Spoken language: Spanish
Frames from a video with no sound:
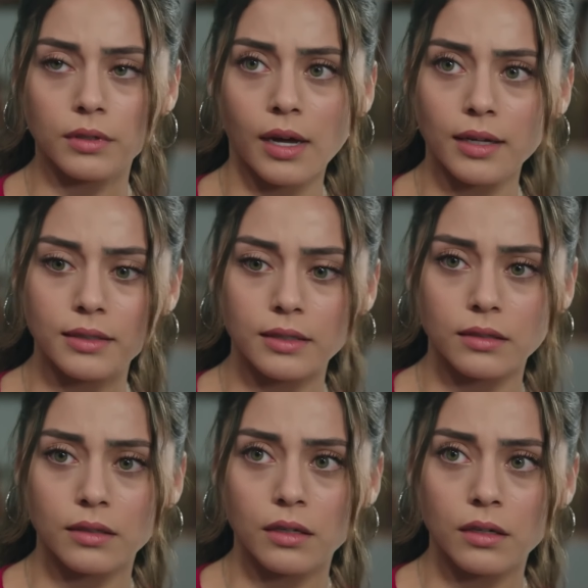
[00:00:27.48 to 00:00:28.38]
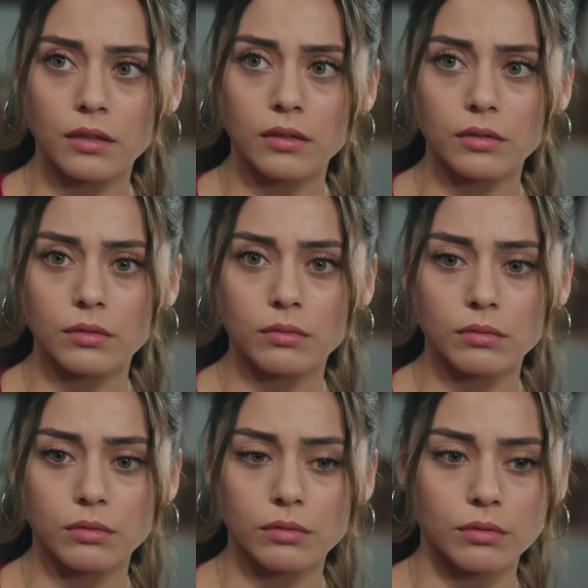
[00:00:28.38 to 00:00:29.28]
Claro que sí.
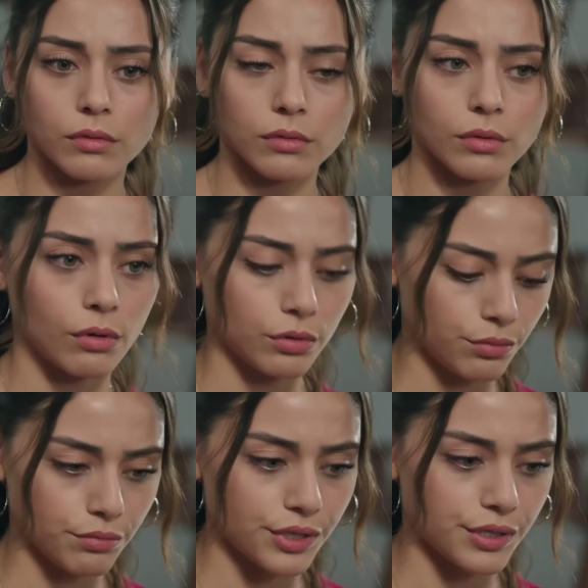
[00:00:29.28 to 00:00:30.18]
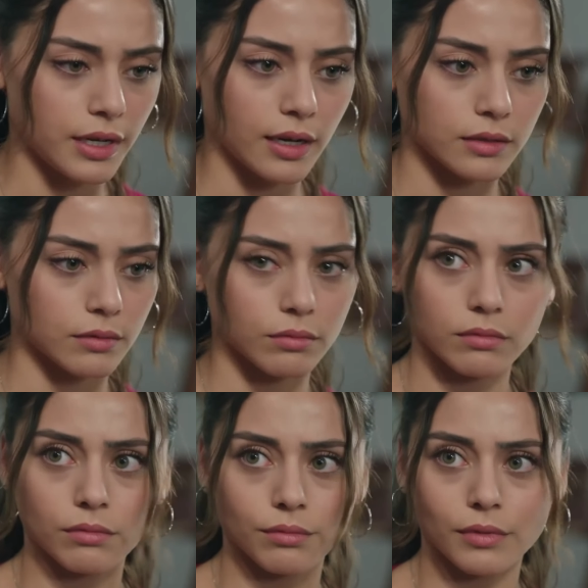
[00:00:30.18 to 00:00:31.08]
Creo que tuve un sueño
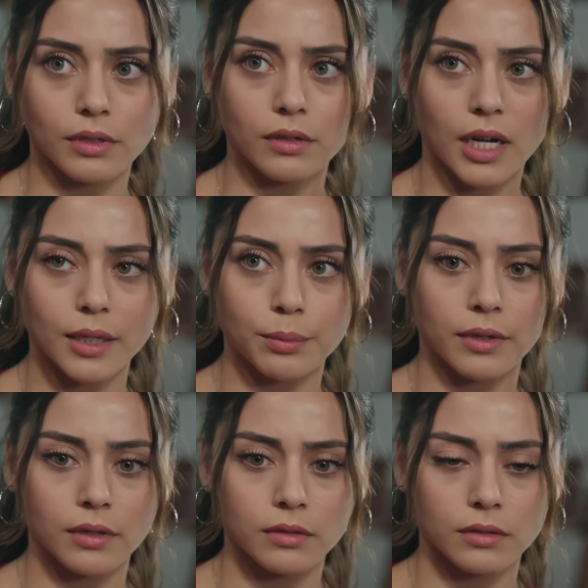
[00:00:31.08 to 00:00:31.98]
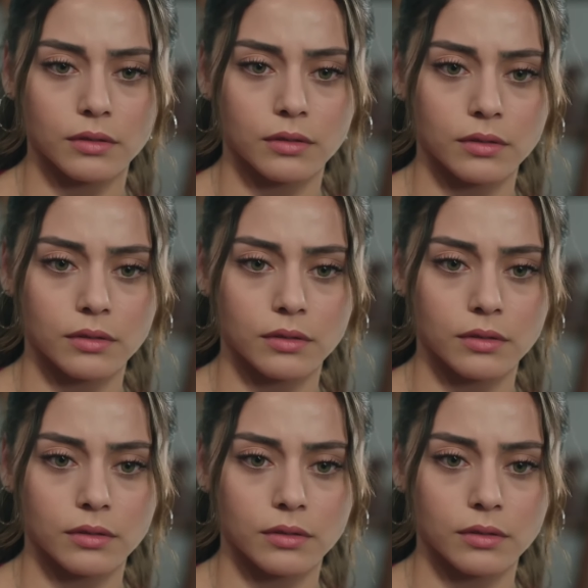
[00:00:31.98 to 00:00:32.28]
o algo así.